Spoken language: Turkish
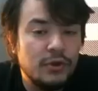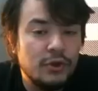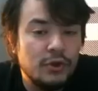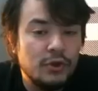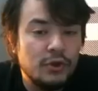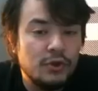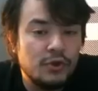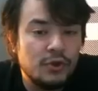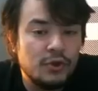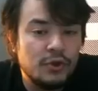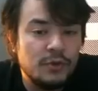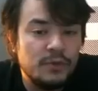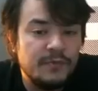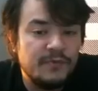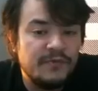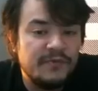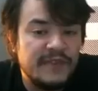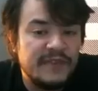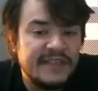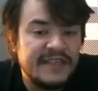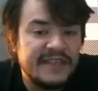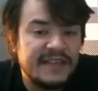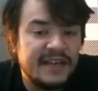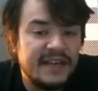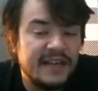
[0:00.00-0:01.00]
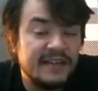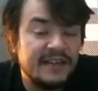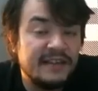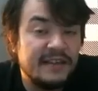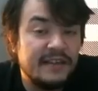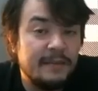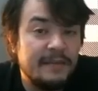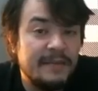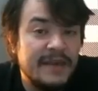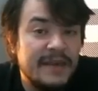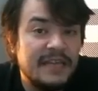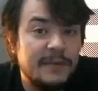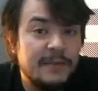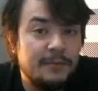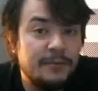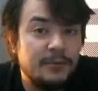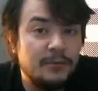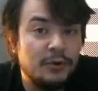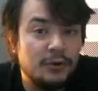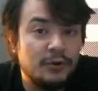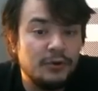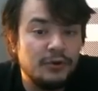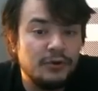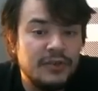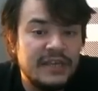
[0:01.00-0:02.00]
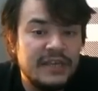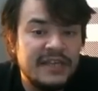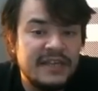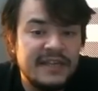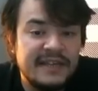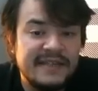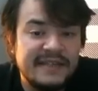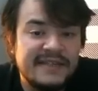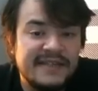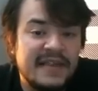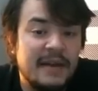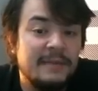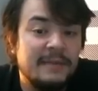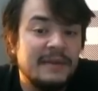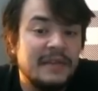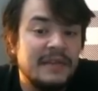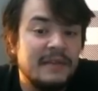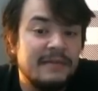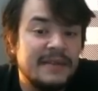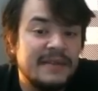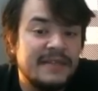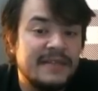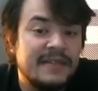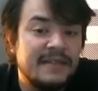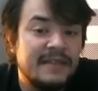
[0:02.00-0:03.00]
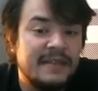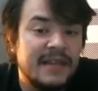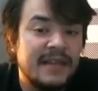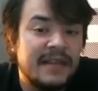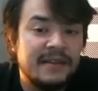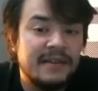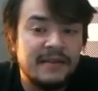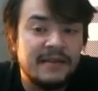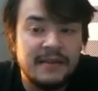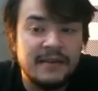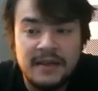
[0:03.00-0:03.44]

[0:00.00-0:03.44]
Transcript: sürüp vezir kanadında B2 piyonunu yerine sabitlemesinden